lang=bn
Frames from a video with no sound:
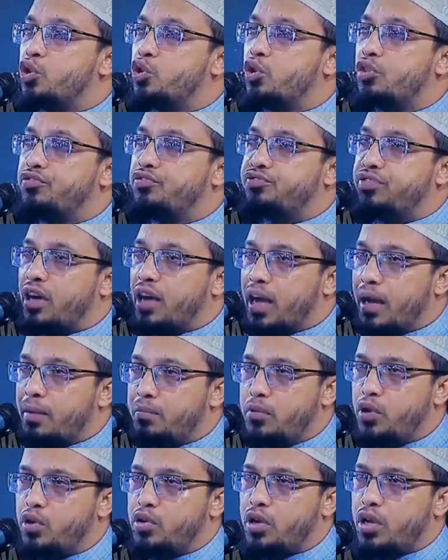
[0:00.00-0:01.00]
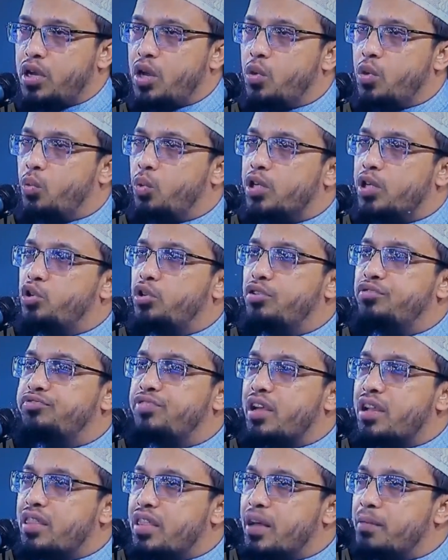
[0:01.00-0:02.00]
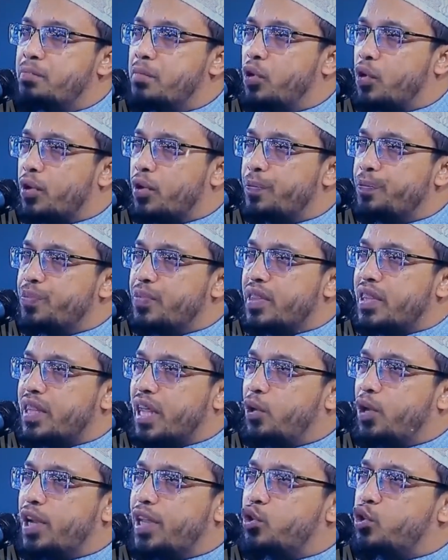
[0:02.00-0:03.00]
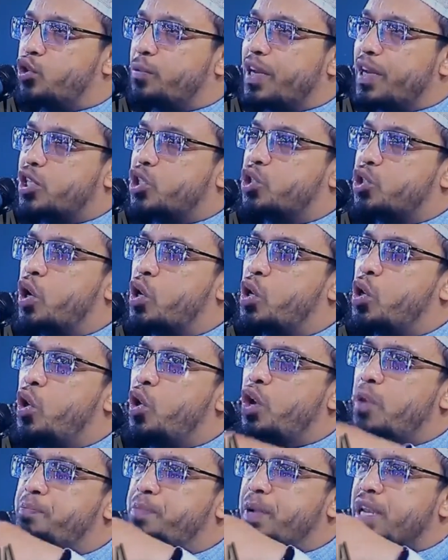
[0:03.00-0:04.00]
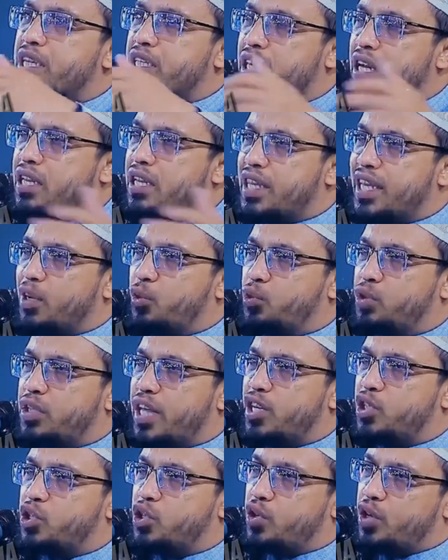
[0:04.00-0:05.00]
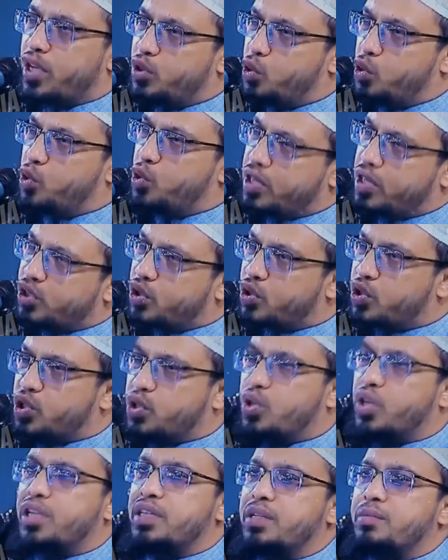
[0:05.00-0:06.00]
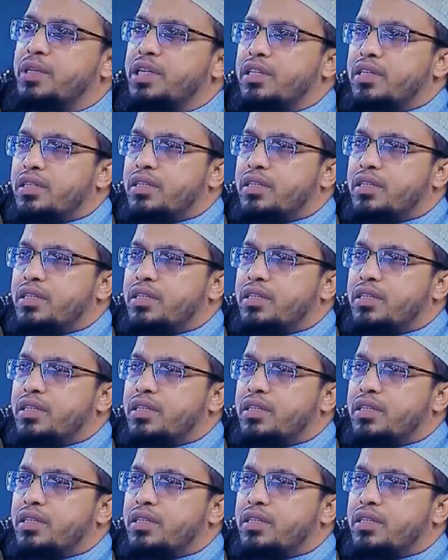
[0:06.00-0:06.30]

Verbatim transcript: তুকফা হাম্মক ওয়াতুকফার দাম্বক তাহলে তোমার সকল পেরেশানি থেকে উদ্ধারের জন্য এই দুরুটাই যথেষ্ট হয়ে যাবে